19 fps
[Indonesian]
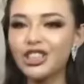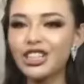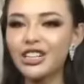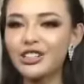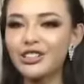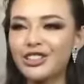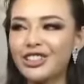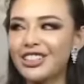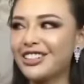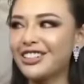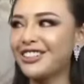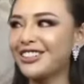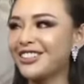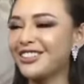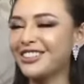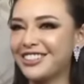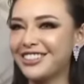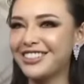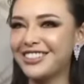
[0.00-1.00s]
Saloka
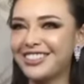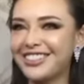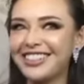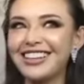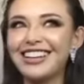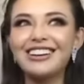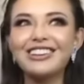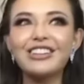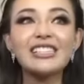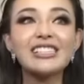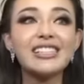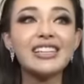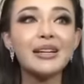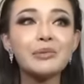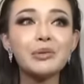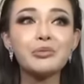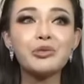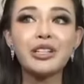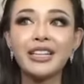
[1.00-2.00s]
masih sering jalan
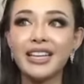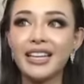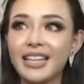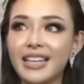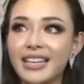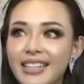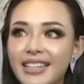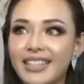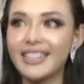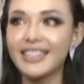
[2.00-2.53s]
bersama.